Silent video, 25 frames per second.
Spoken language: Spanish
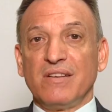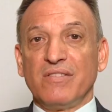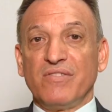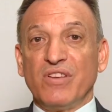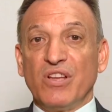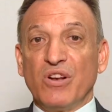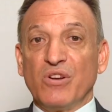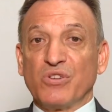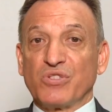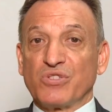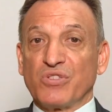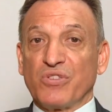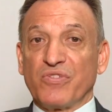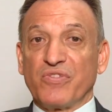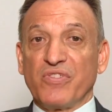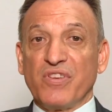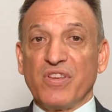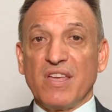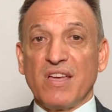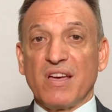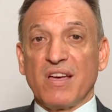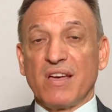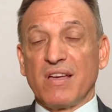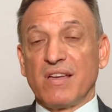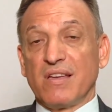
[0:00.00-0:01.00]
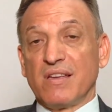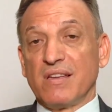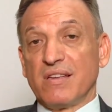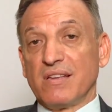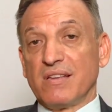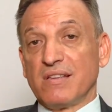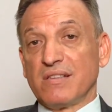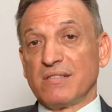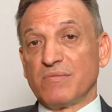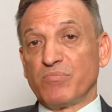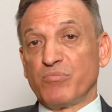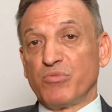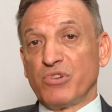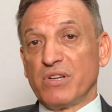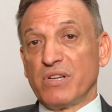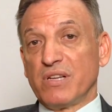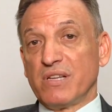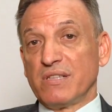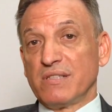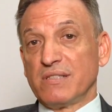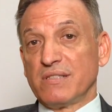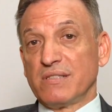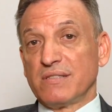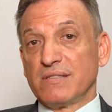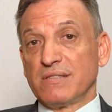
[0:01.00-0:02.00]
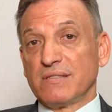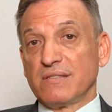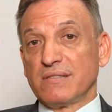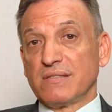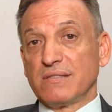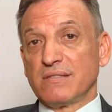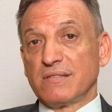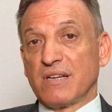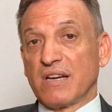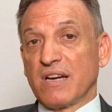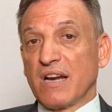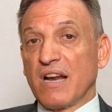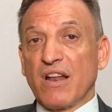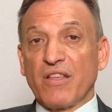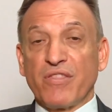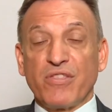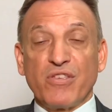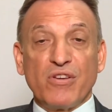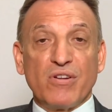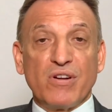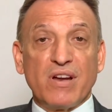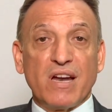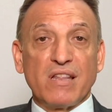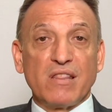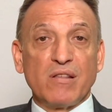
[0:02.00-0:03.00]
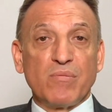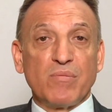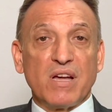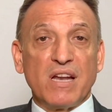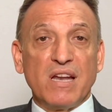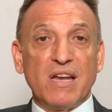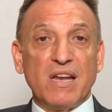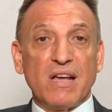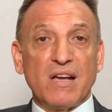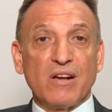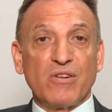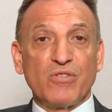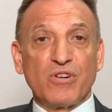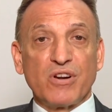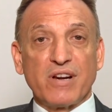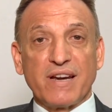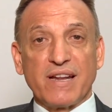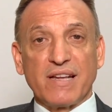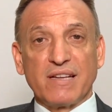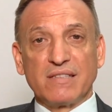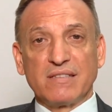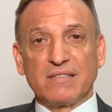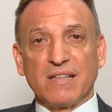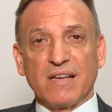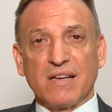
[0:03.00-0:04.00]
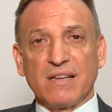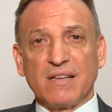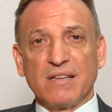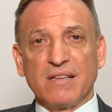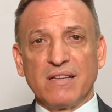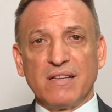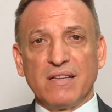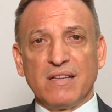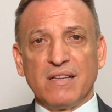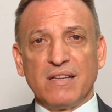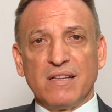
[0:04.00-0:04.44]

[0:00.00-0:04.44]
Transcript: Filosofía es, pues, relacionar de manera correcta